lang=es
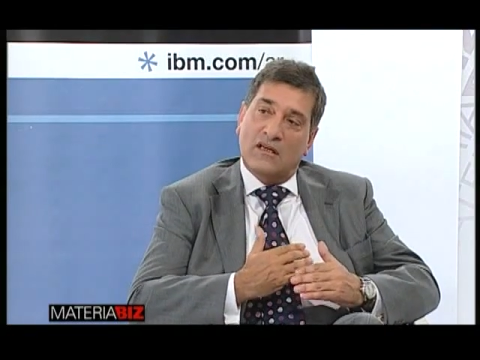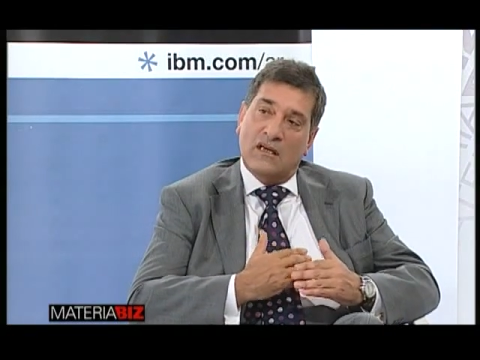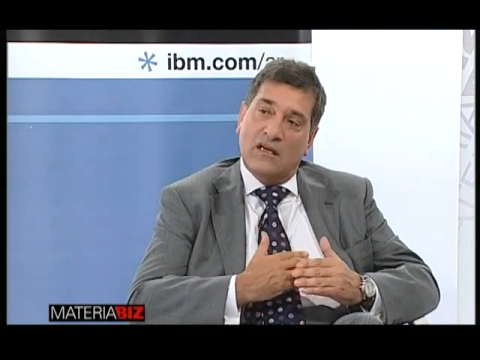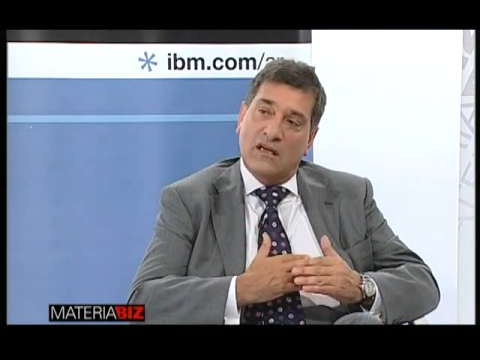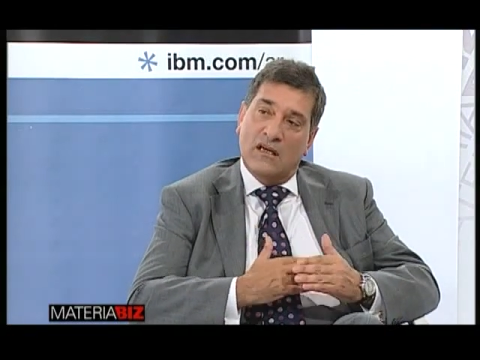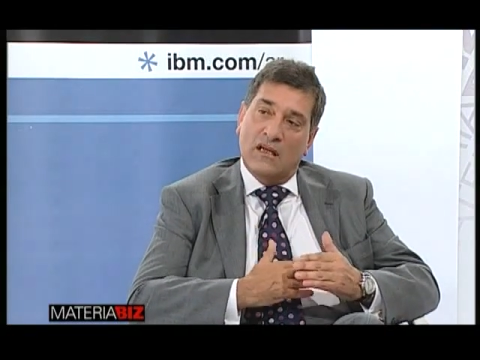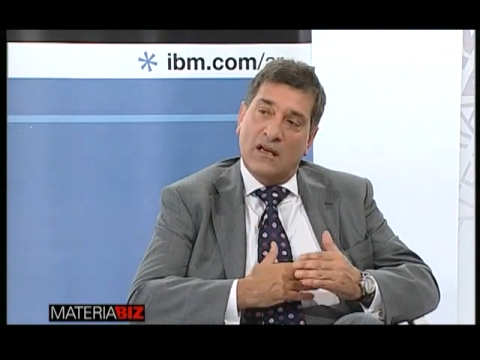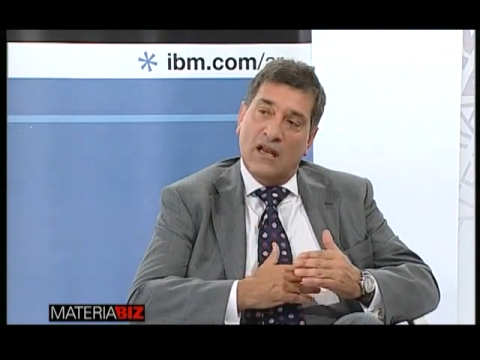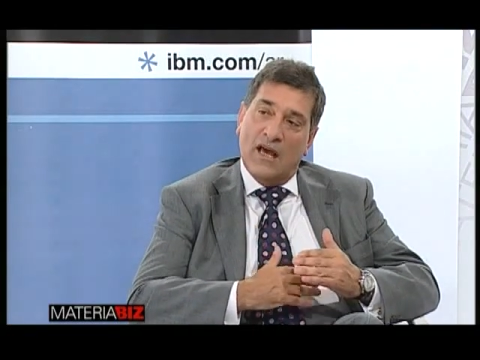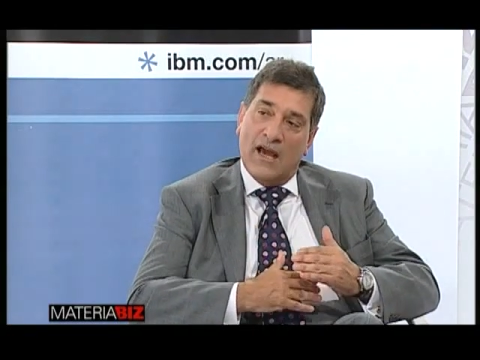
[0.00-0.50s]

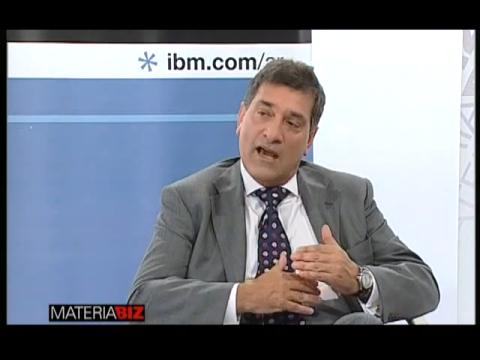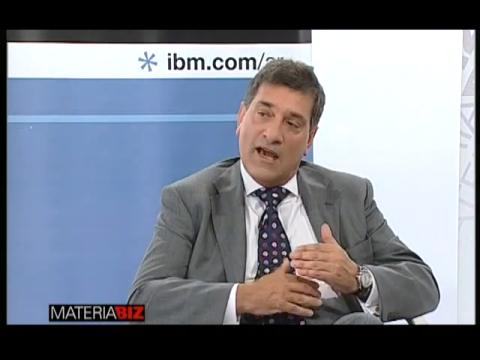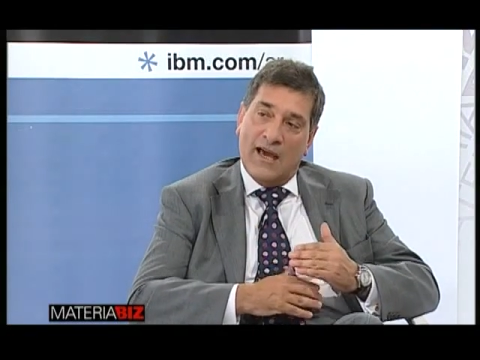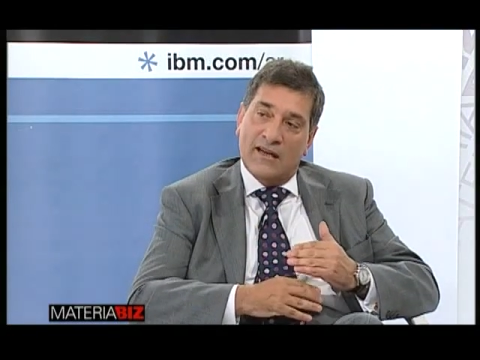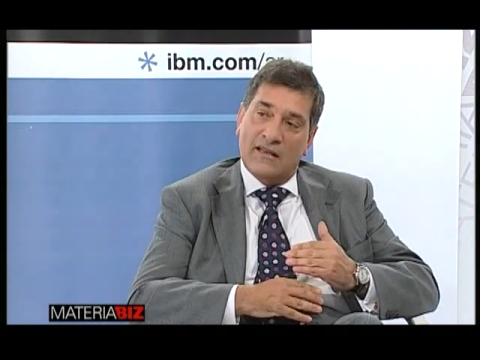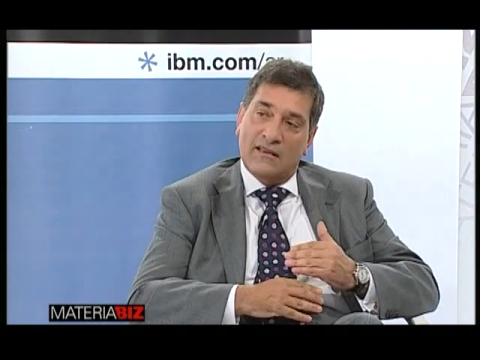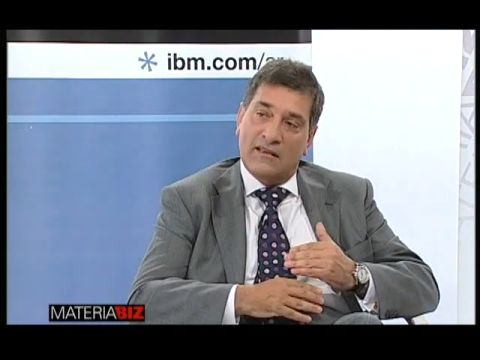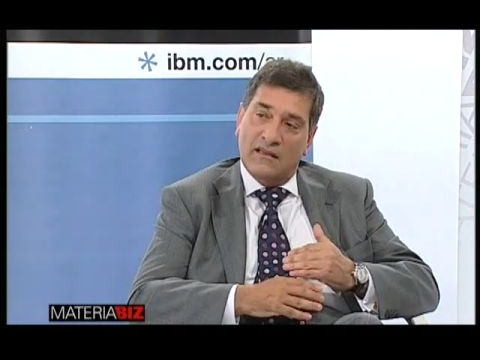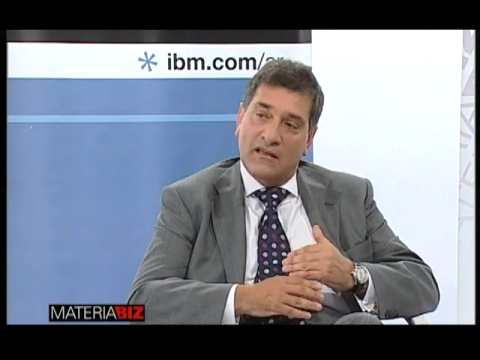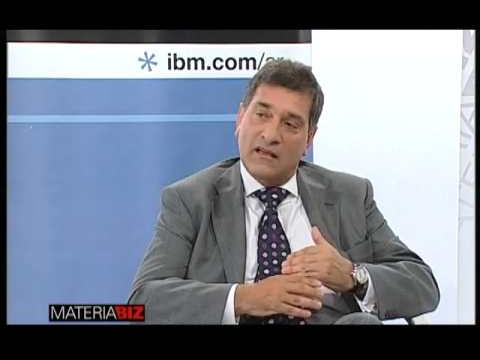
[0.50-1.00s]
que las
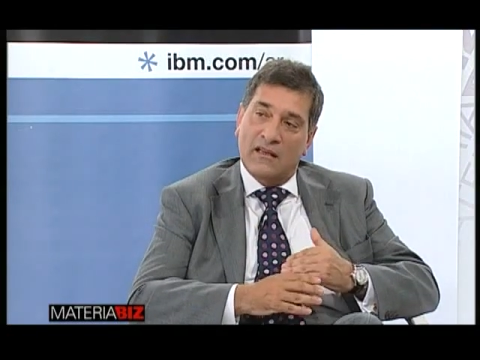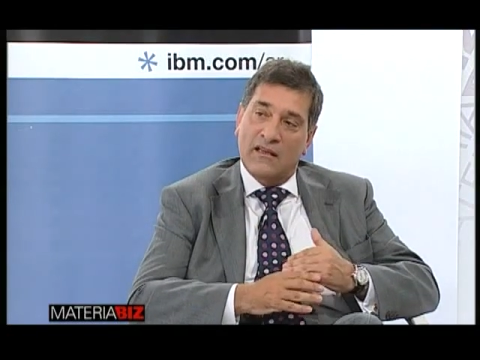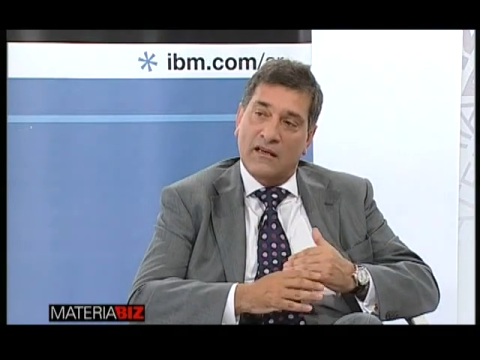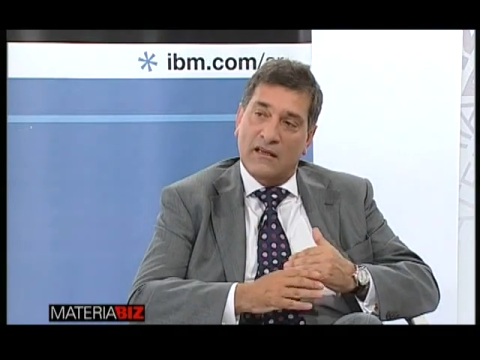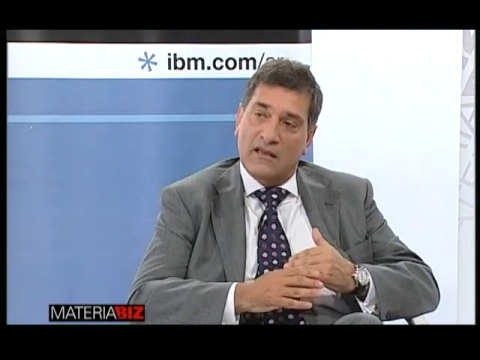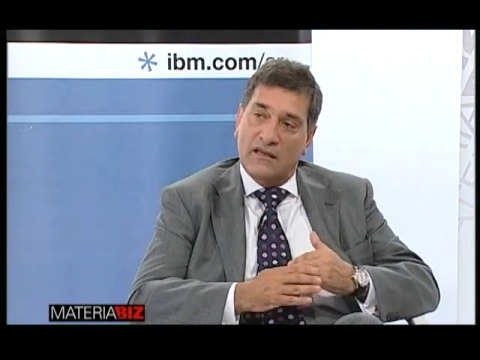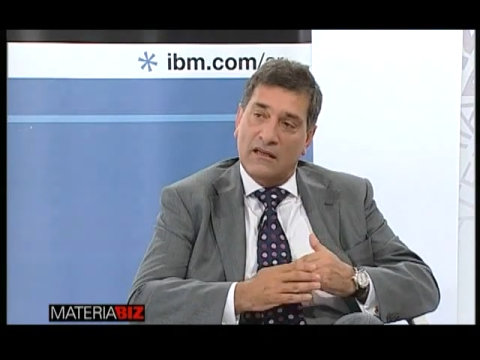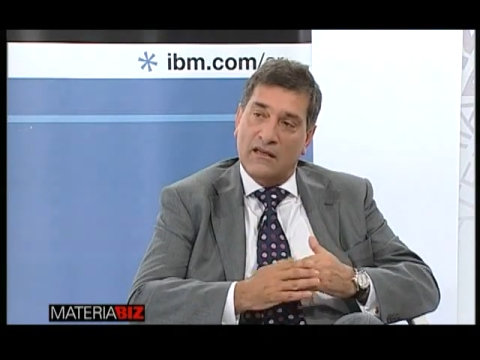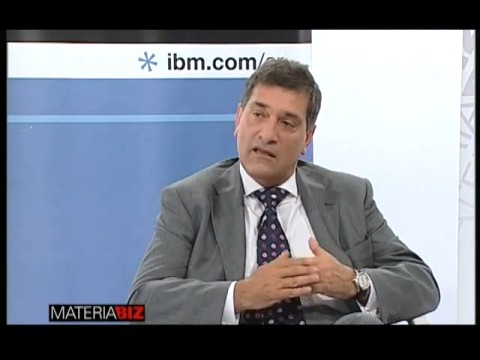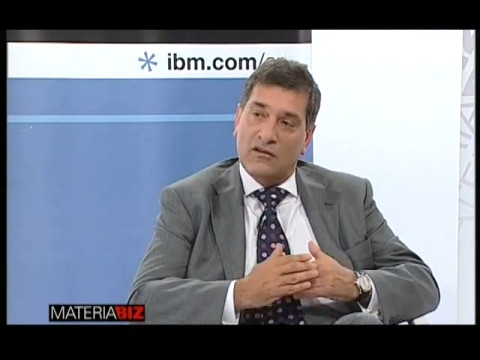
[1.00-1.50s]
carteras de
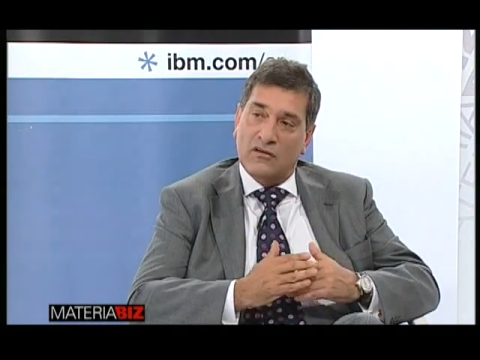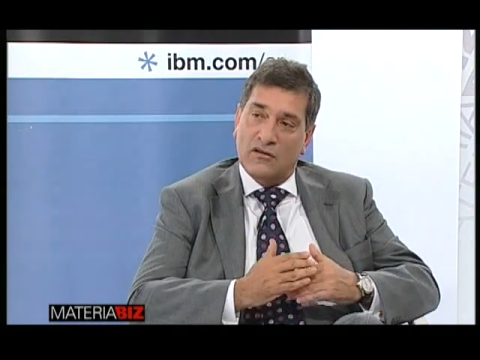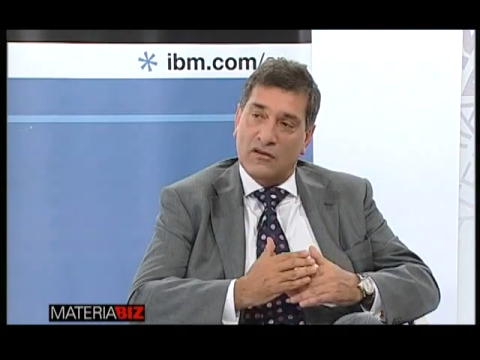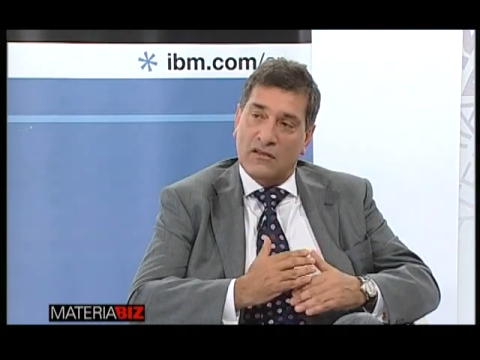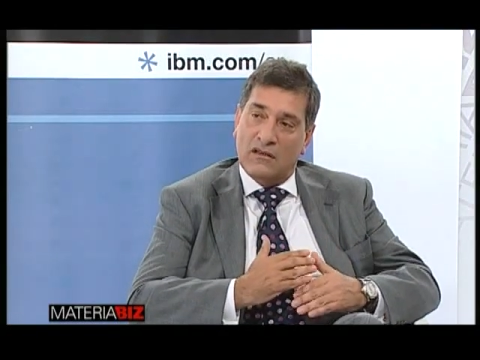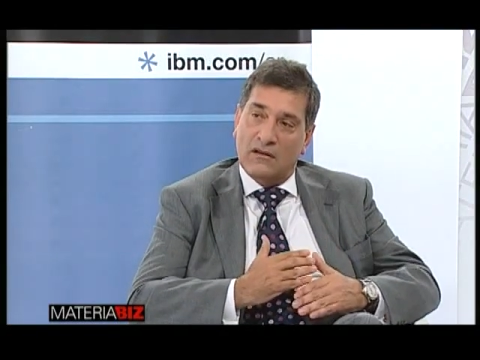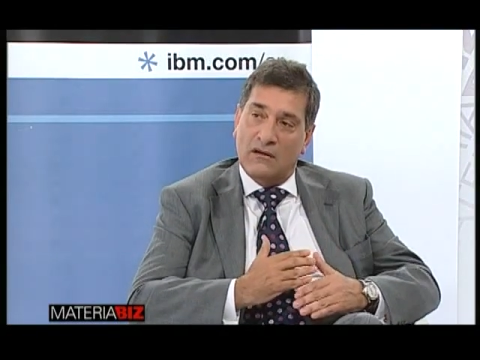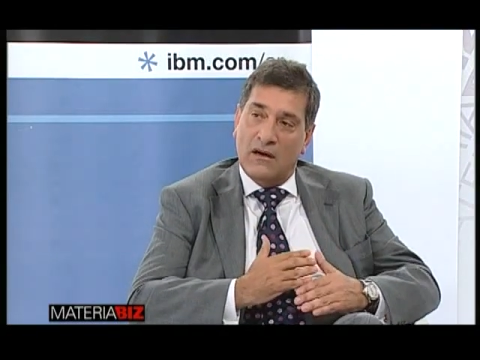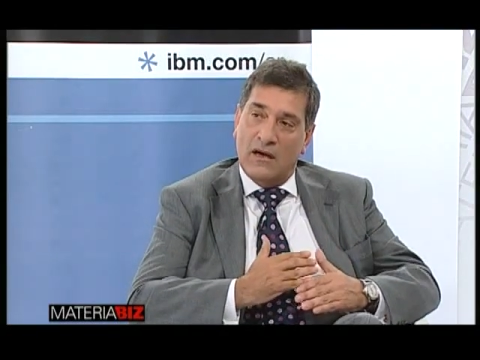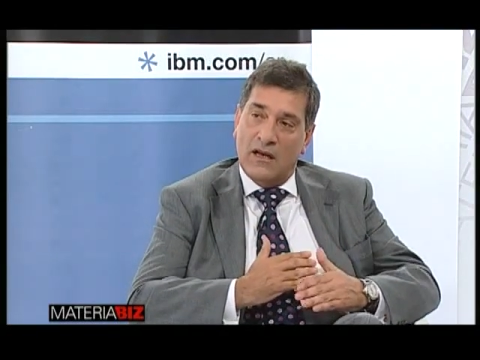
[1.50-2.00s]
crédito
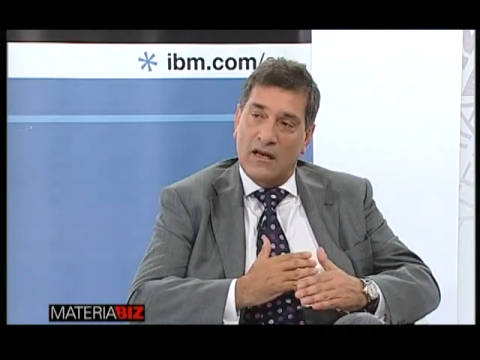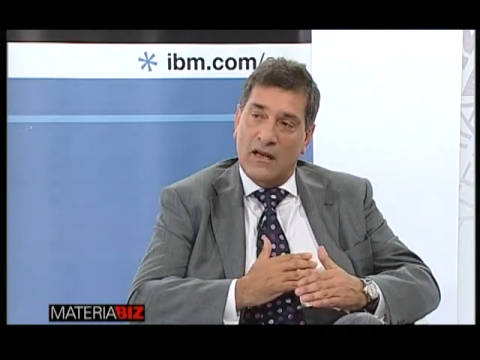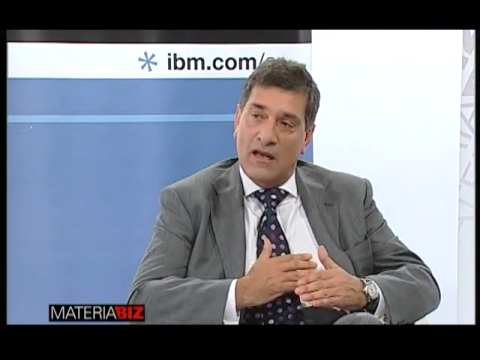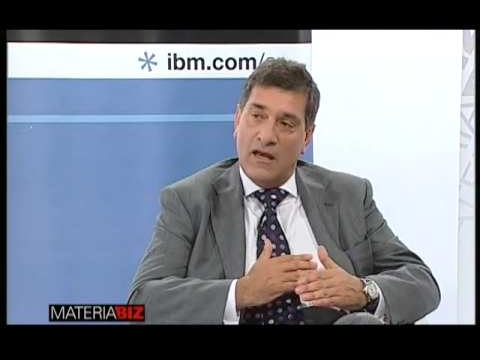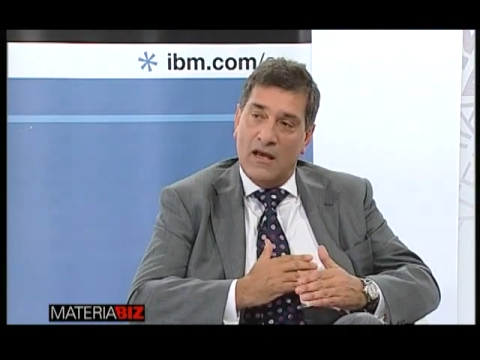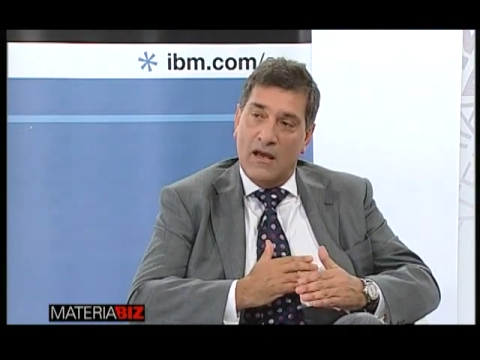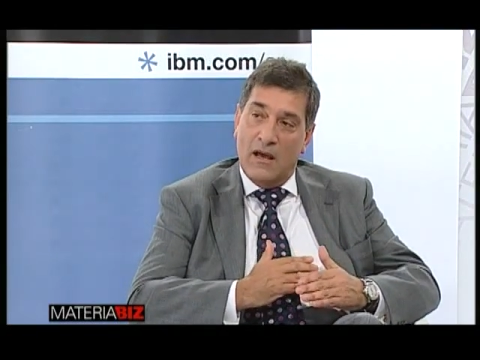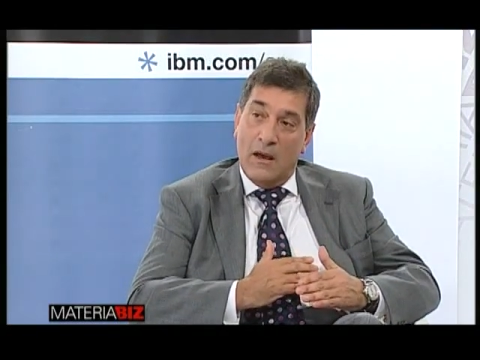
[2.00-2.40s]
estaban